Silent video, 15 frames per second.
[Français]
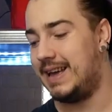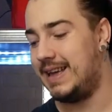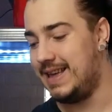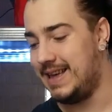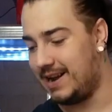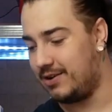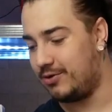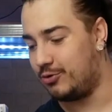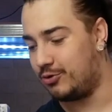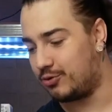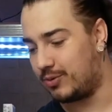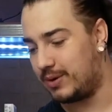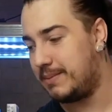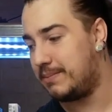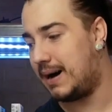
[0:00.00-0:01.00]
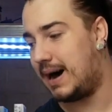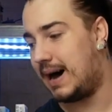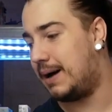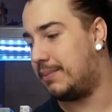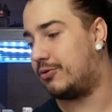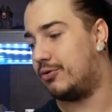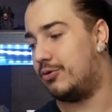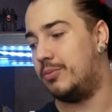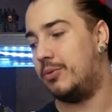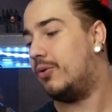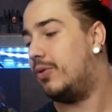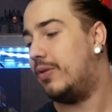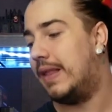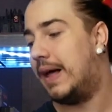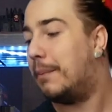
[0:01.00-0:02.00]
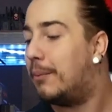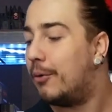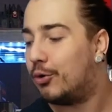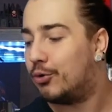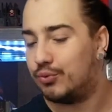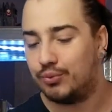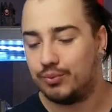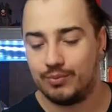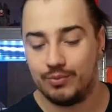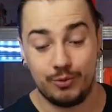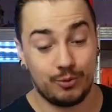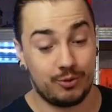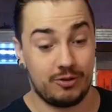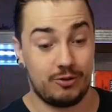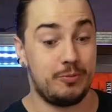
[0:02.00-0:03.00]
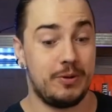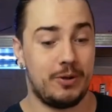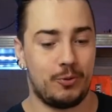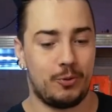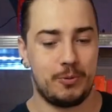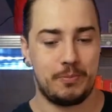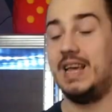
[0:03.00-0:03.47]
et à le jouer bah absolument n'importe où. Donc c'est super drôle